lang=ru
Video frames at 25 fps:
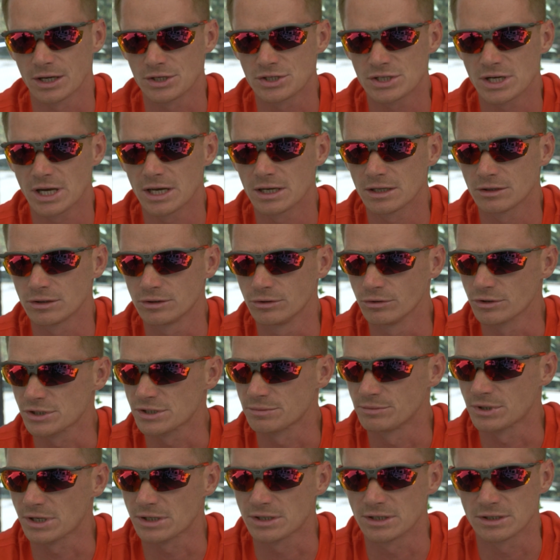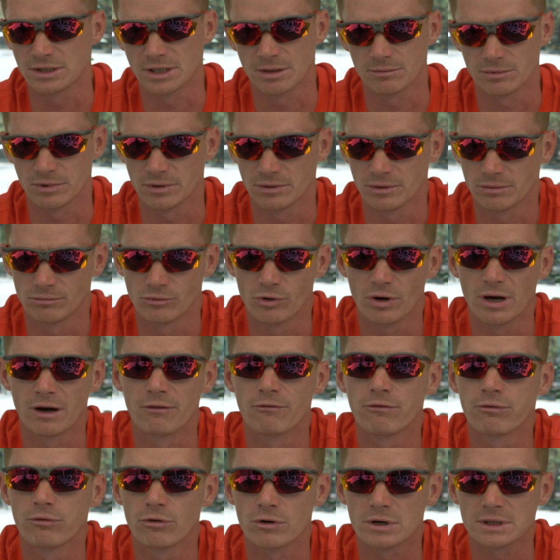качает до смерти, там, ему
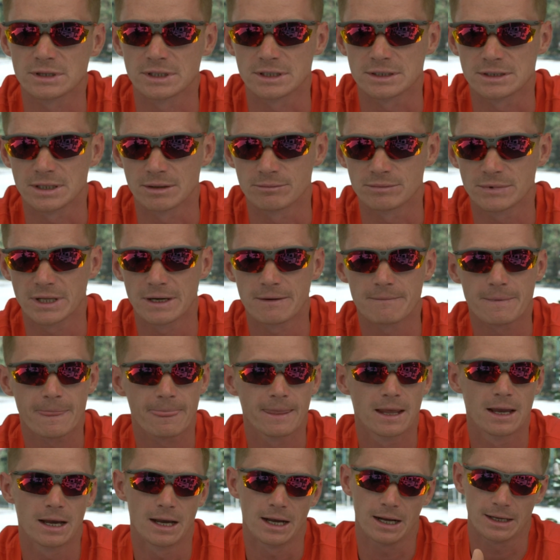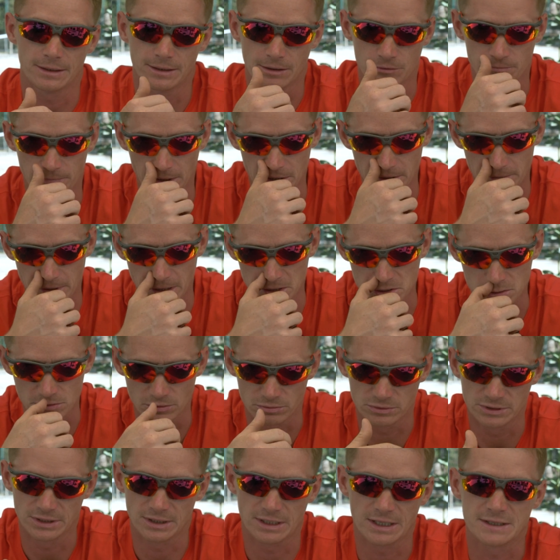комфортно, там, да, а когда он понимает,
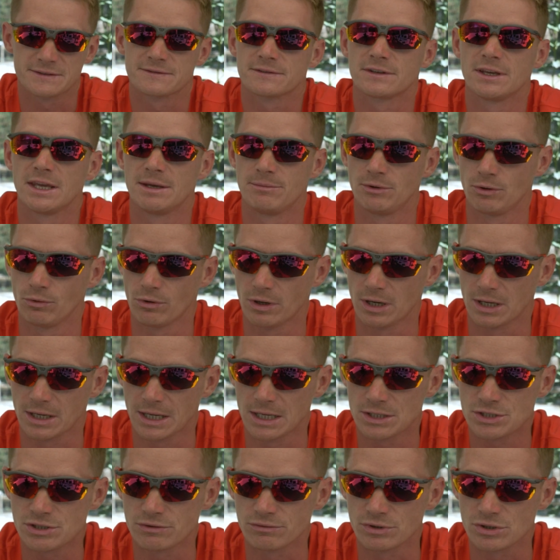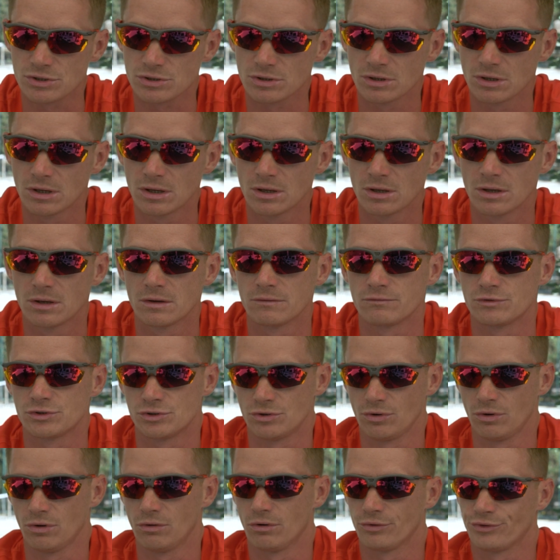что ты раз в гейме укорачиваешь,
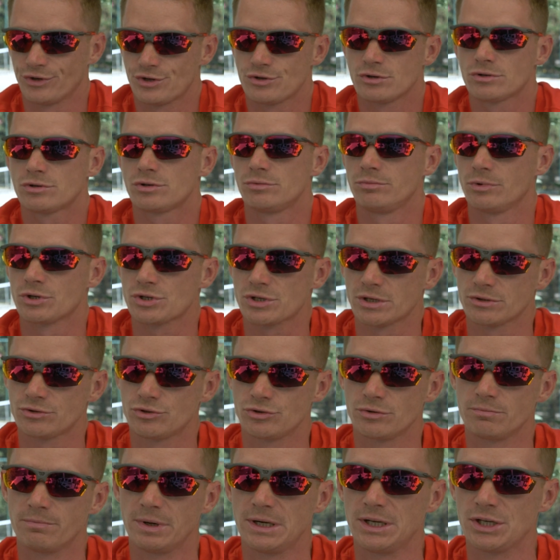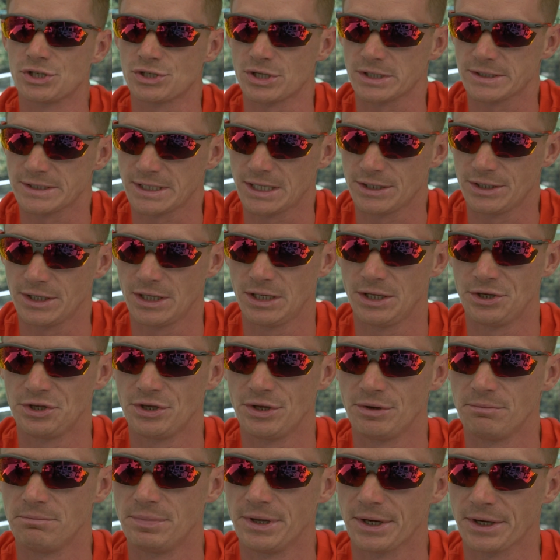все, он начнет немножко чуть ближе к задней
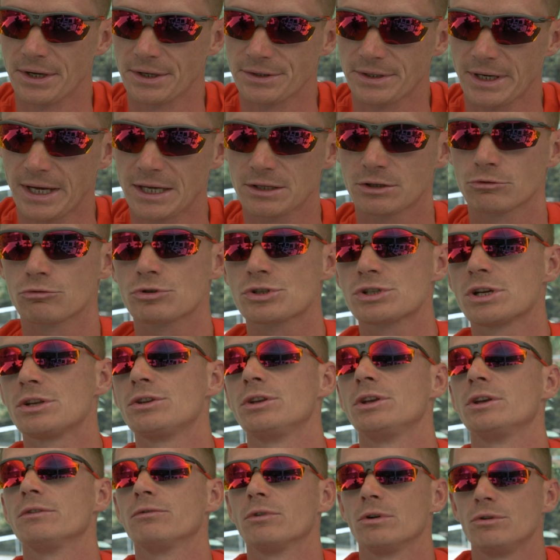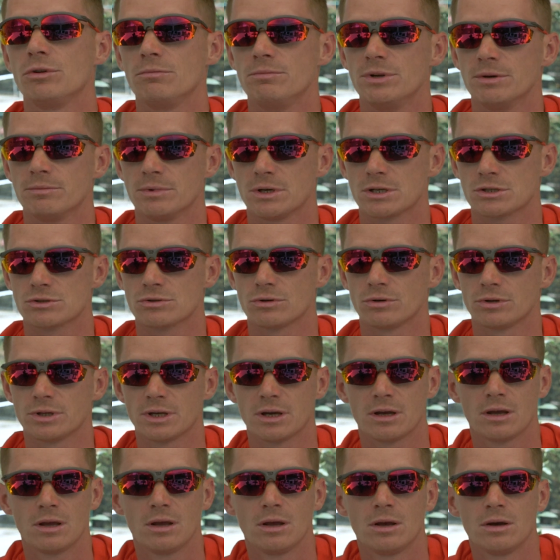линии бегать, а это уже не его любимая
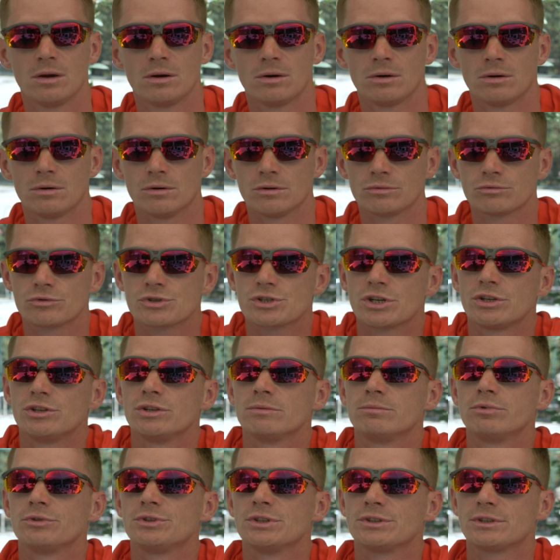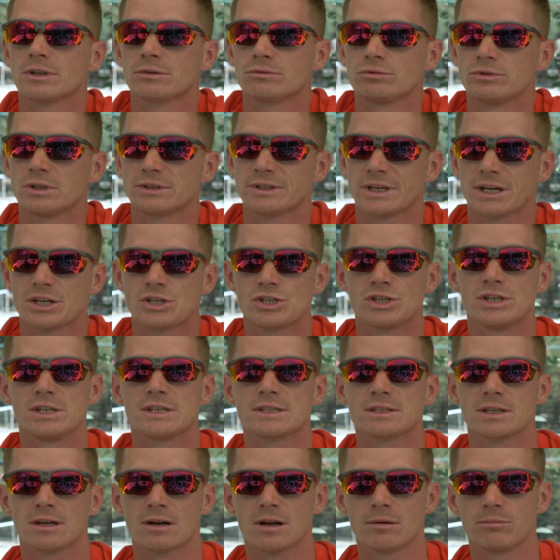зона. Он уже не будет оттуда так
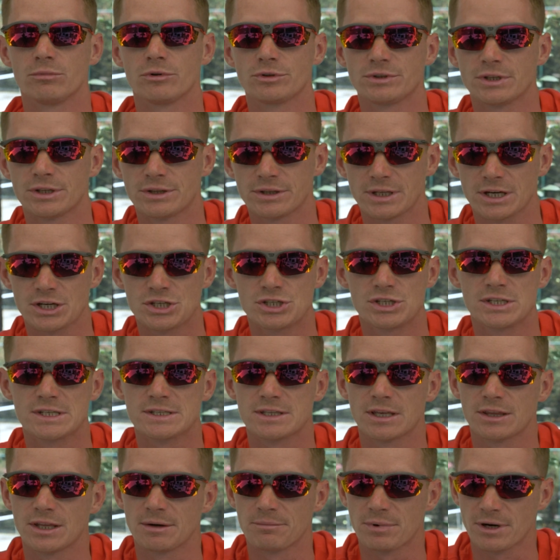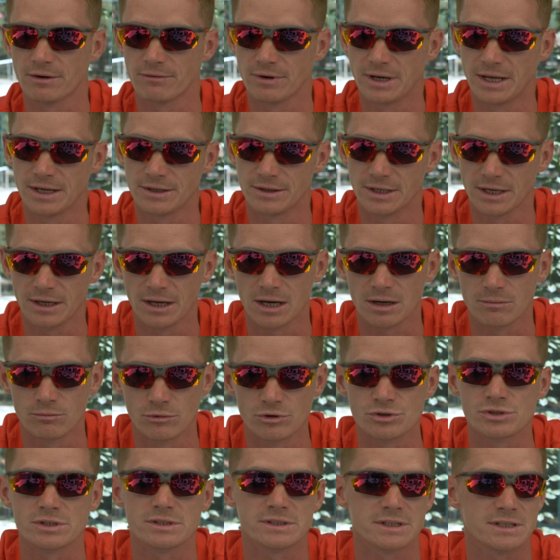чисто работать, так чисто направлять, да,
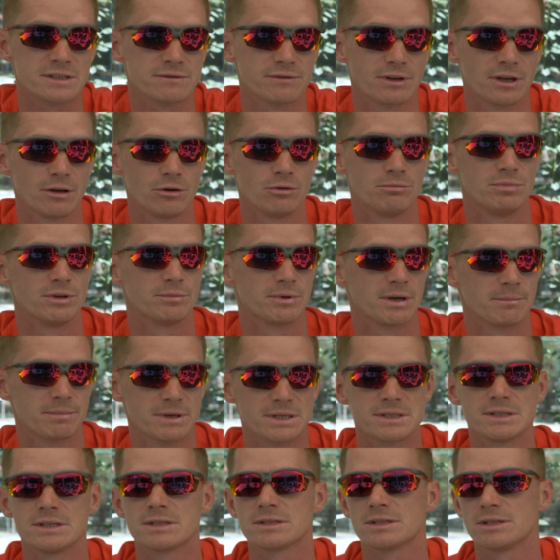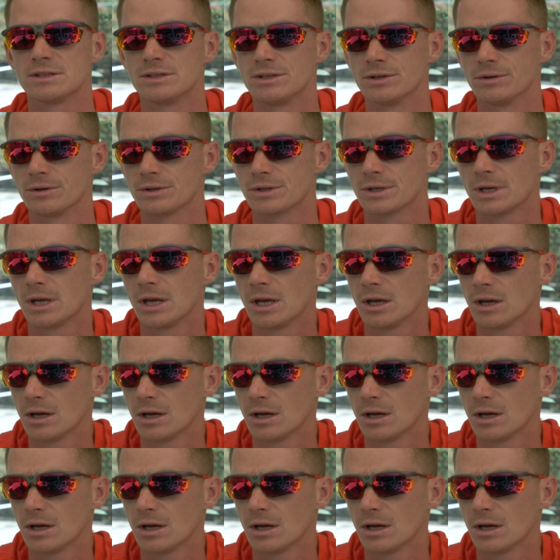как может со своей любимой позиции делать.